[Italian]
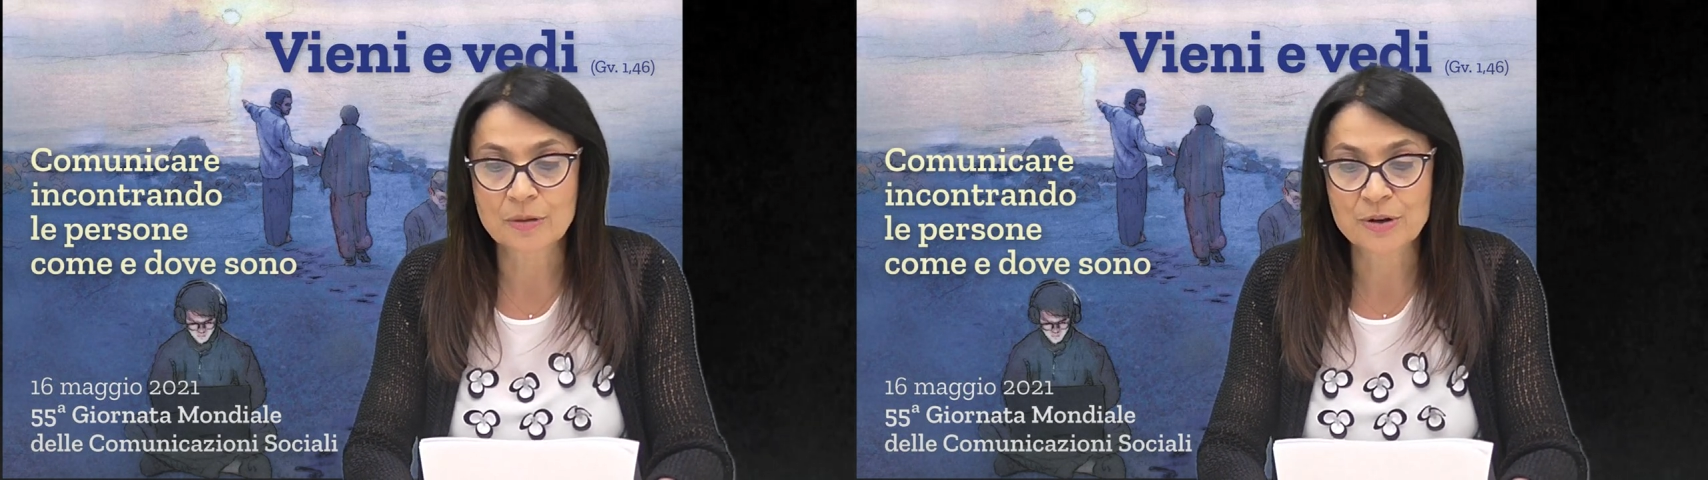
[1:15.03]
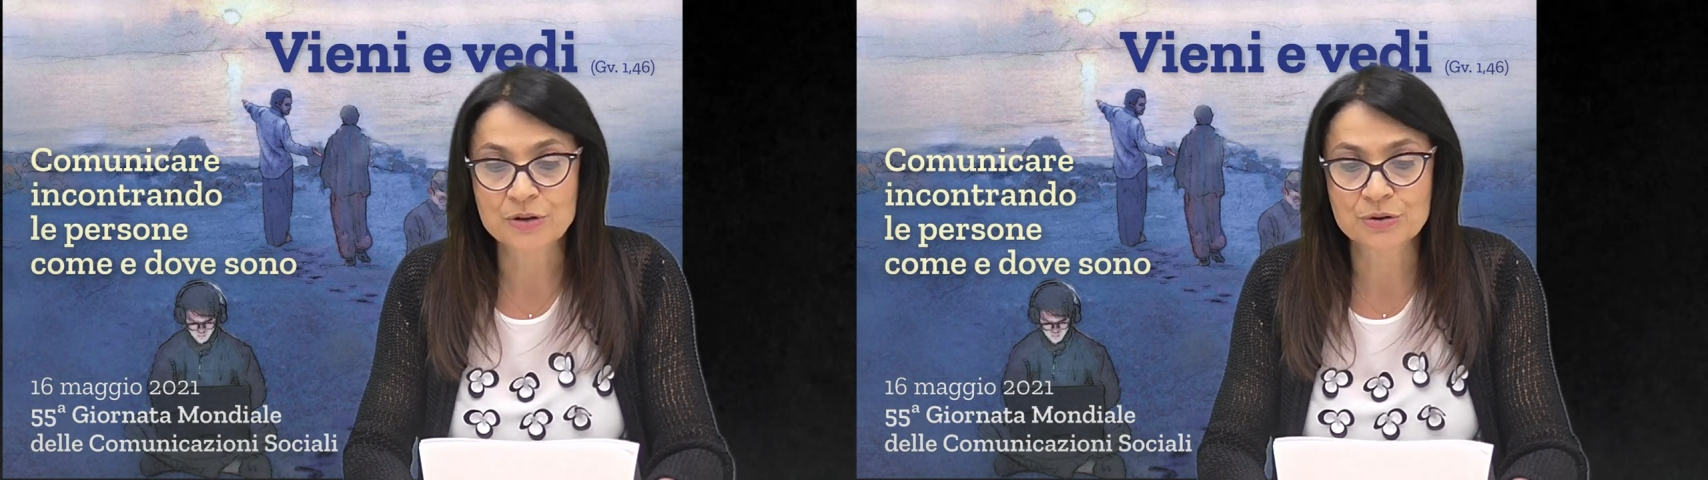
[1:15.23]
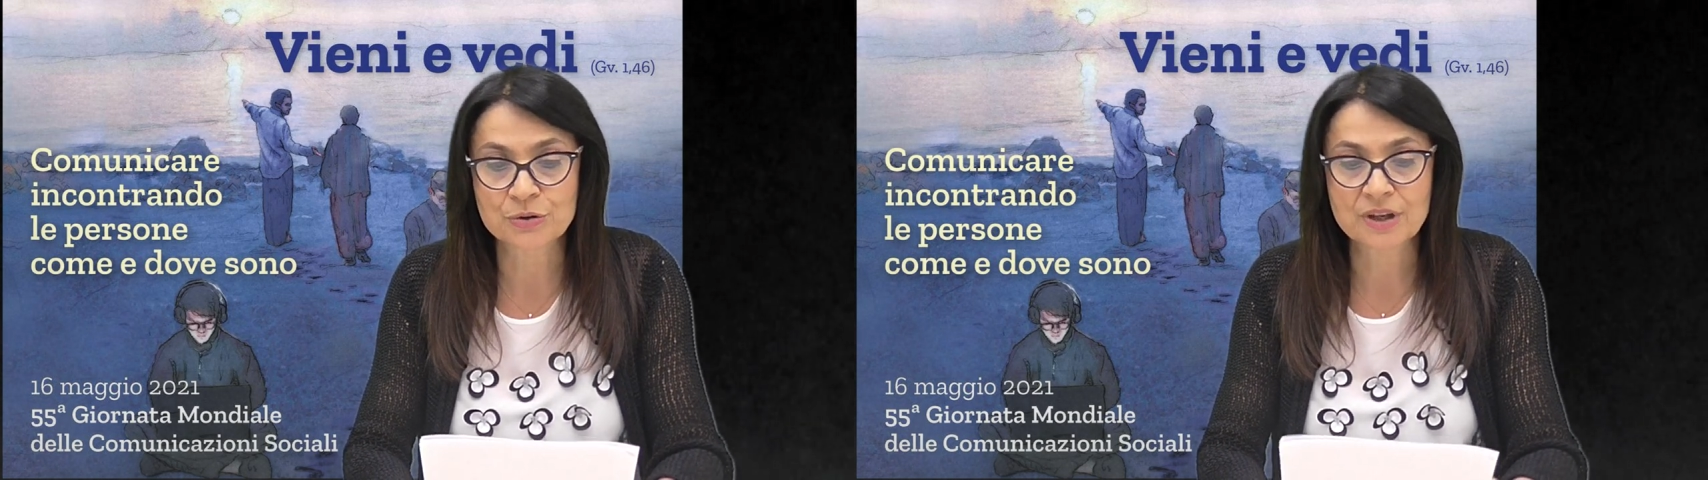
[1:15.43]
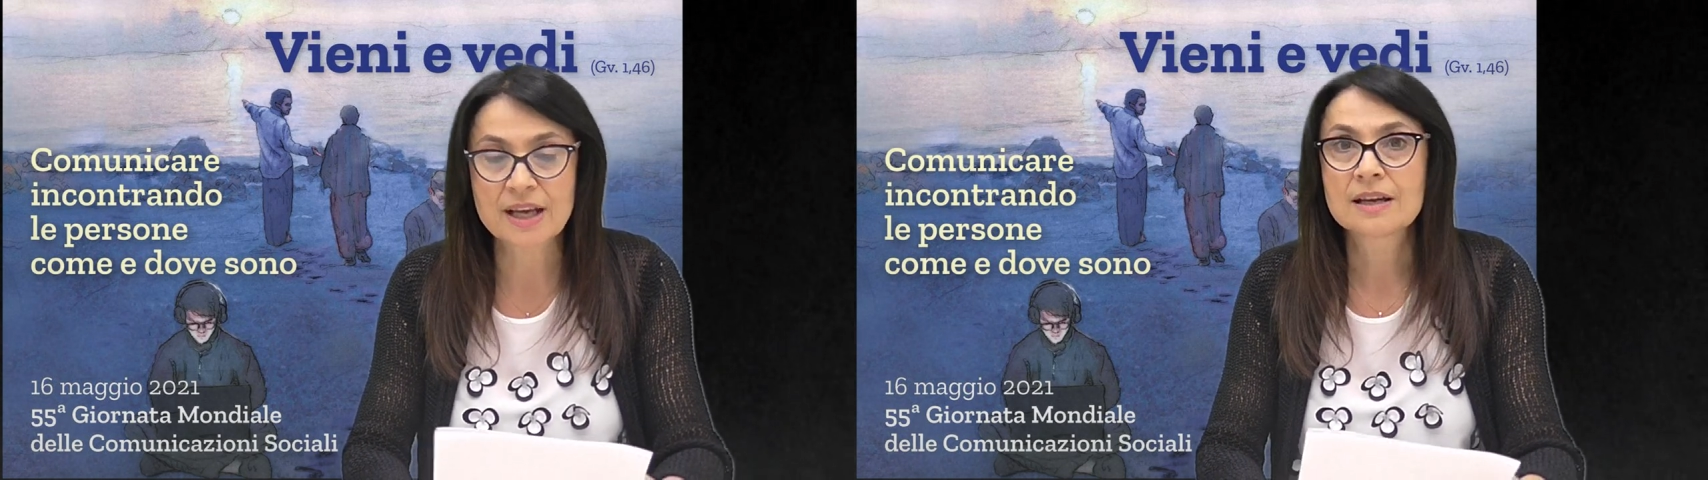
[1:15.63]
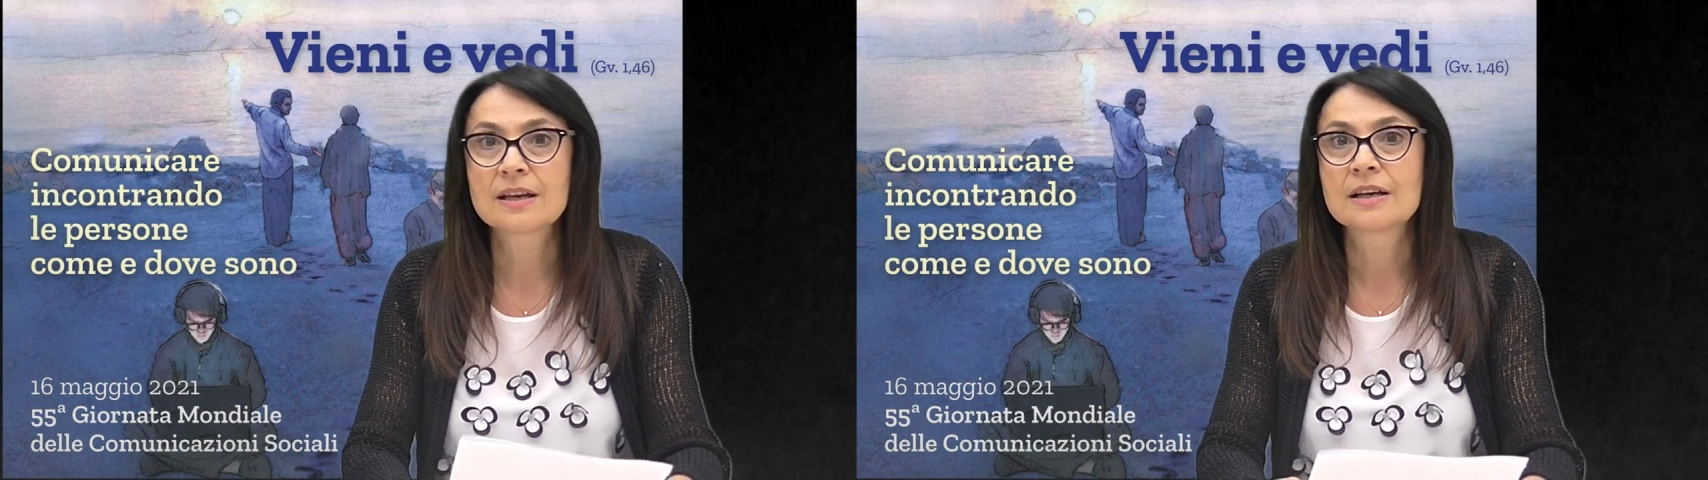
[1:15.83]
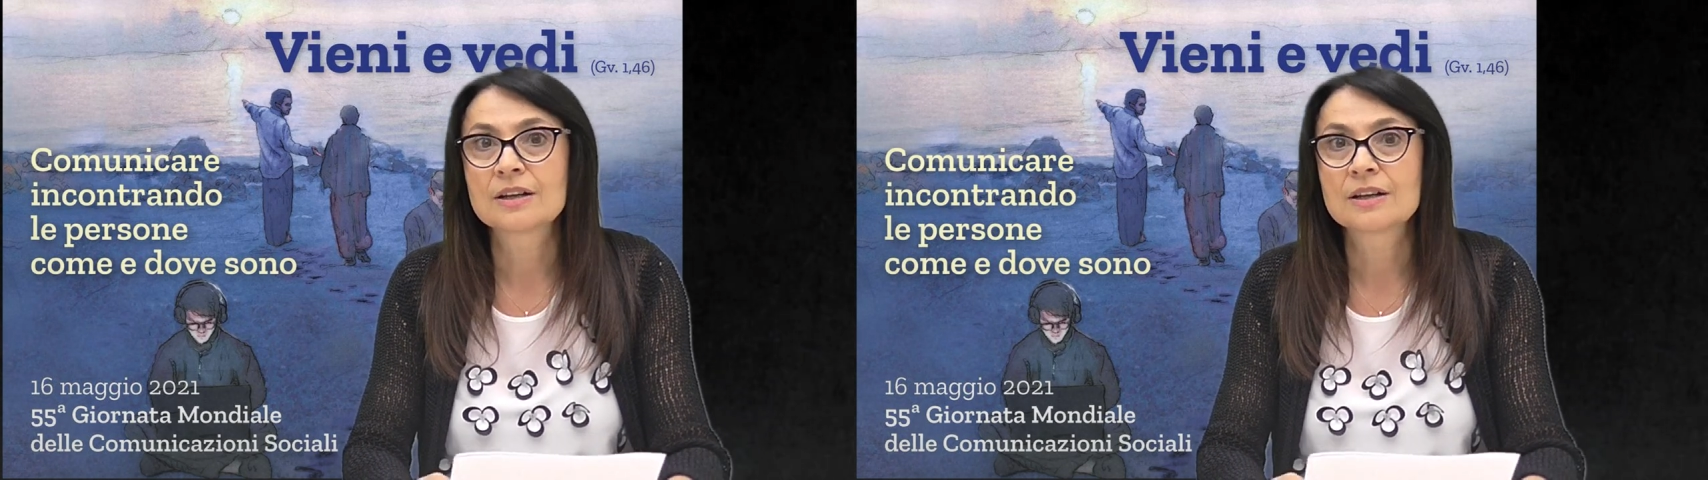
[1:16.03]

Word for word: le persone